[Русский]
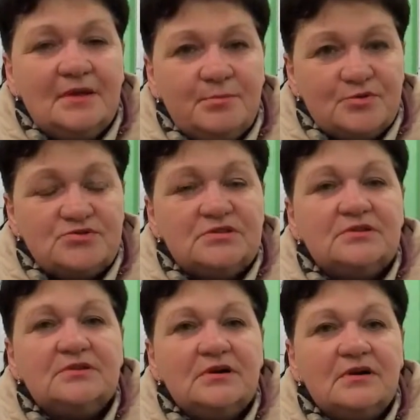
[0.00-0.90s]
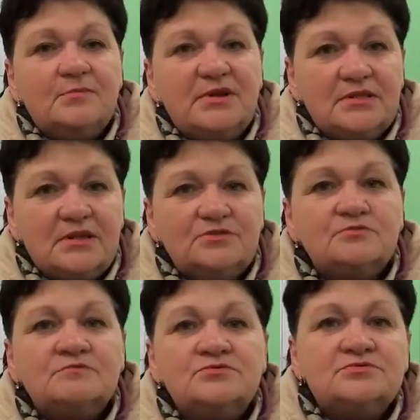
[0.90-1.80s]
я просто обрела
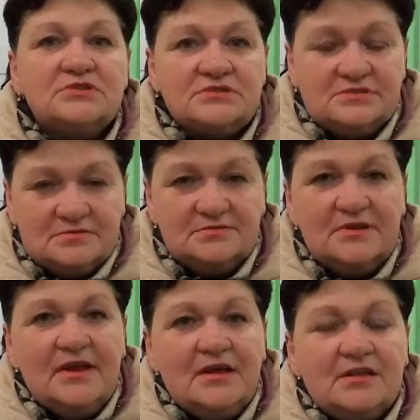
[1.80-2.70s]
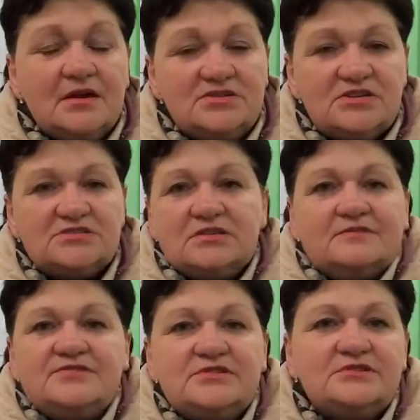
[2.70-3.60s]
новую жизнь. Я
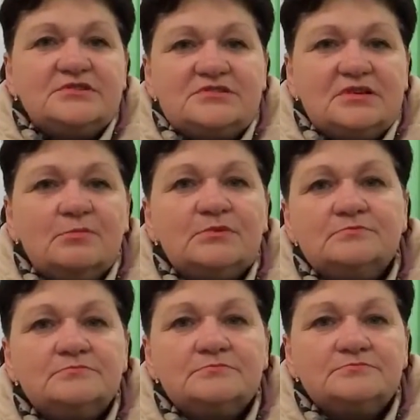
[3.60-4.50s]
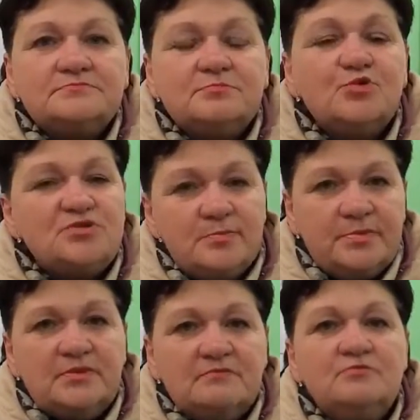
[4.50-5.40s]
очистила все системы,
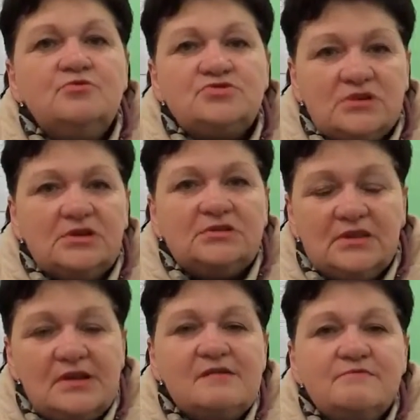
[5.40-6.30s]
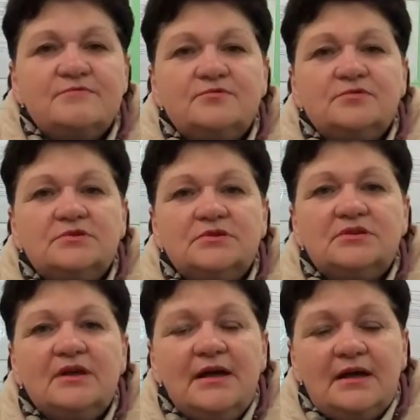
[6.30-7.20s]
мочеполовую, ЖКТ, лимфу
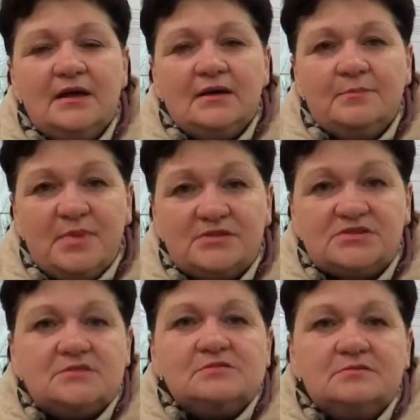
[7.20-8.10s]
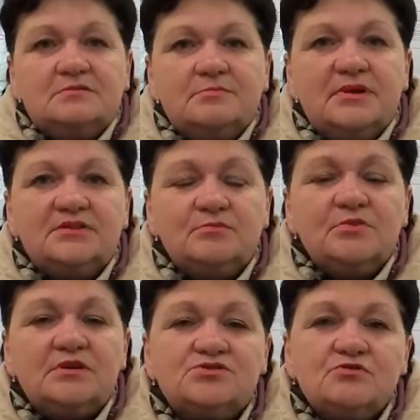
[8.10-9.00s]
и печень.
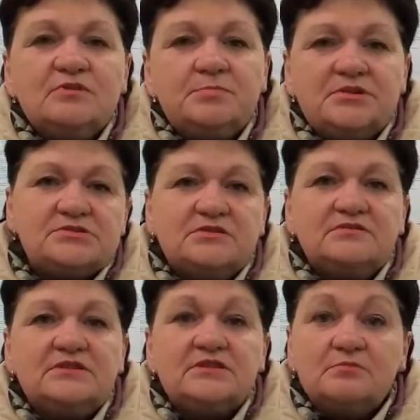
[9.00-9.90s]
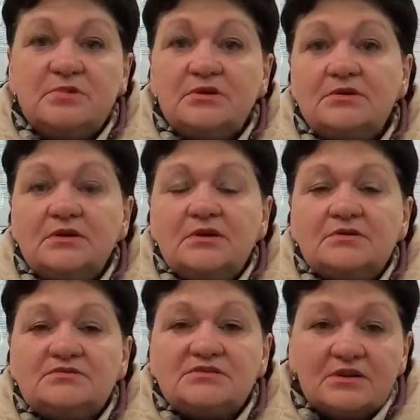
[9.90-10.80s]
Поэтому я снова пришла в этот мир
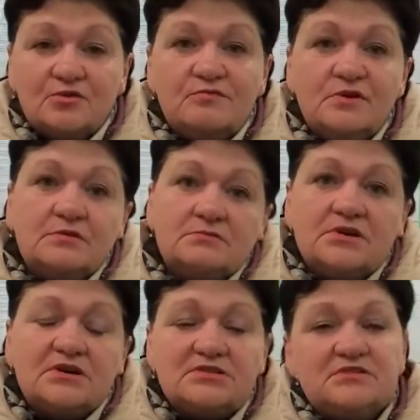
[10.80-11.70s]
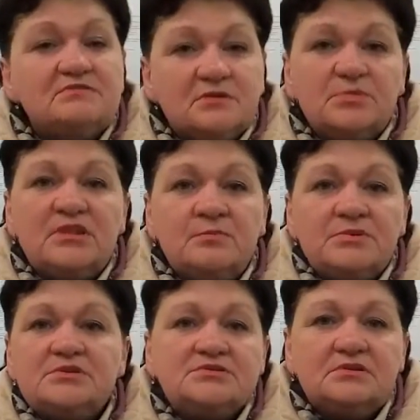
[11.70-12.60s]
здоровой и красивой. Мне
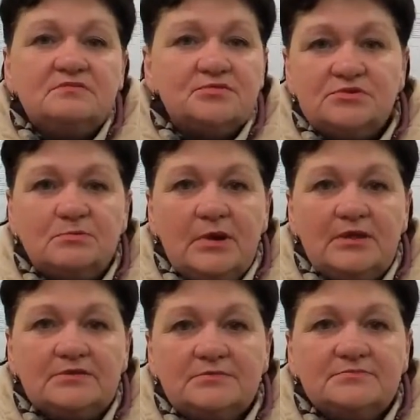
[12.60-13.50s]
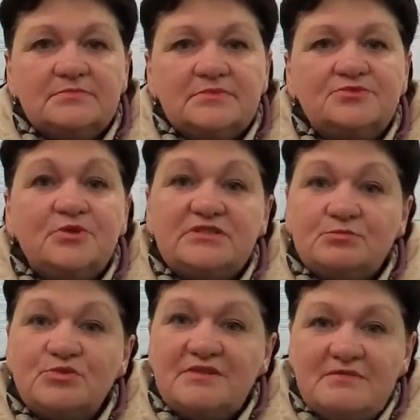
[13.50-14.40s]
58 лет. Кто
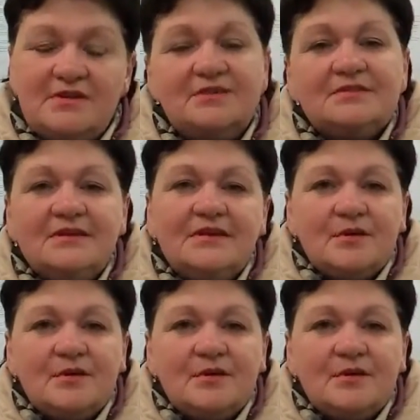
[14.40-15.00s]
этому не верит,